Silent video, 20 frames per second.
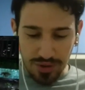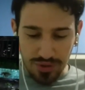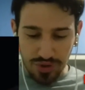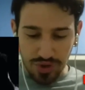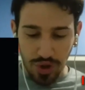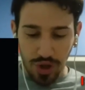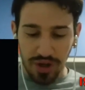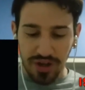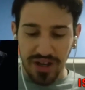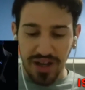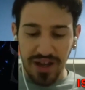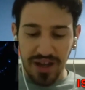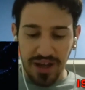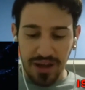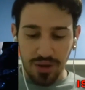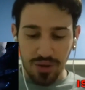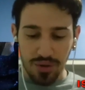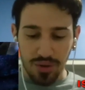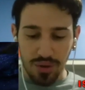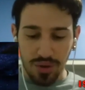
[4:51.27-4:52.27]
Solo
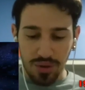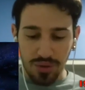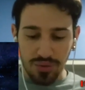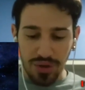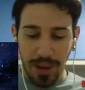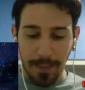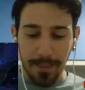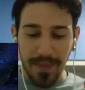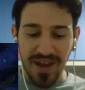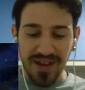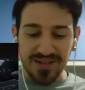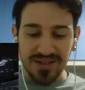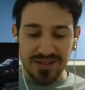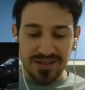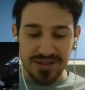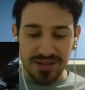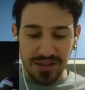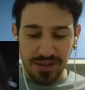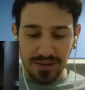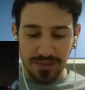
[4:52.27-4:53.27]
che una merda
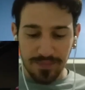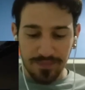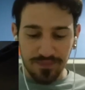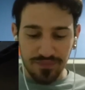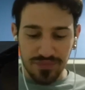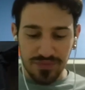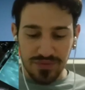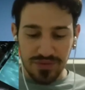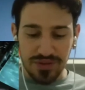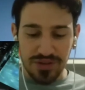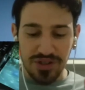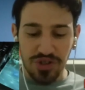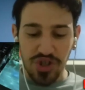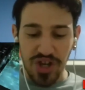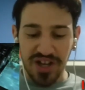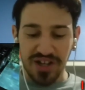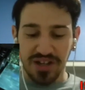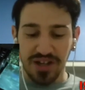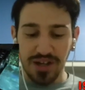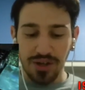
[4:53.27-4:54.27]
di, di
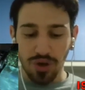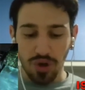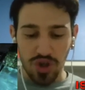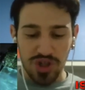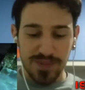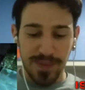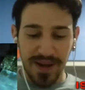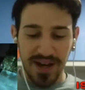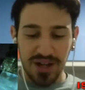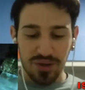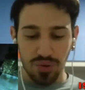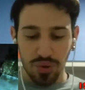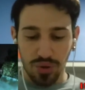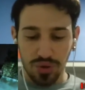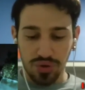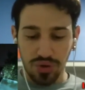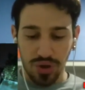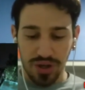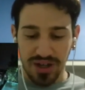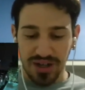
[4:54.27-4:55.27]
cecchino lo spara
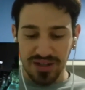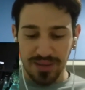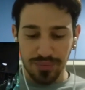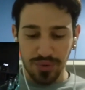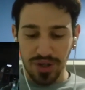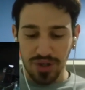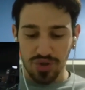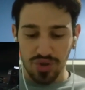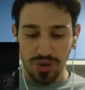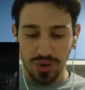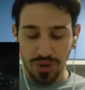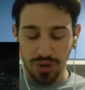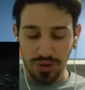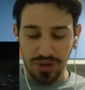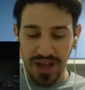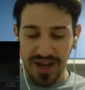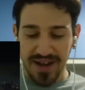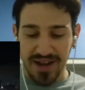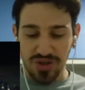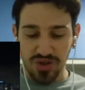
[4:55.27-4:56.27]
tutto e cade pure giù, lo
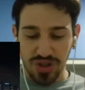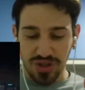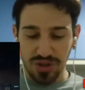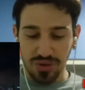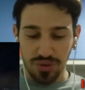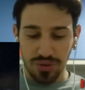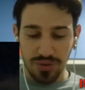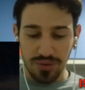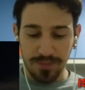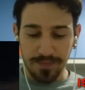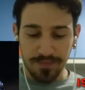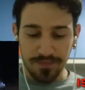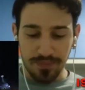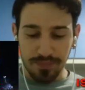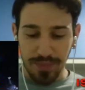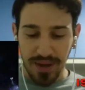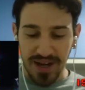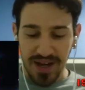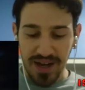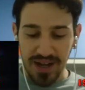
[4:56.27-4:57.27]
danneggia di
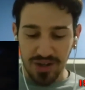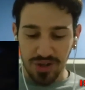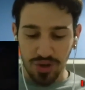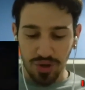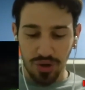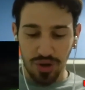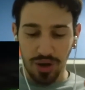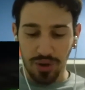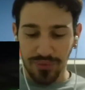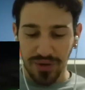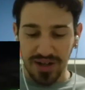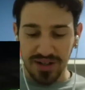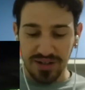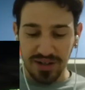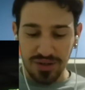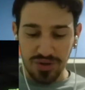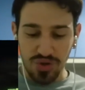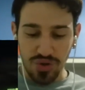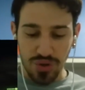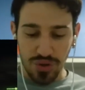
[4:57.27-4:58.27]
parecchio e lo fa
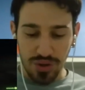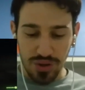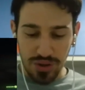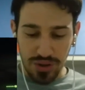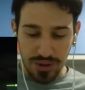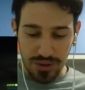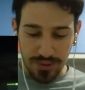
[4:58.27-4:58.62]
cadere giù.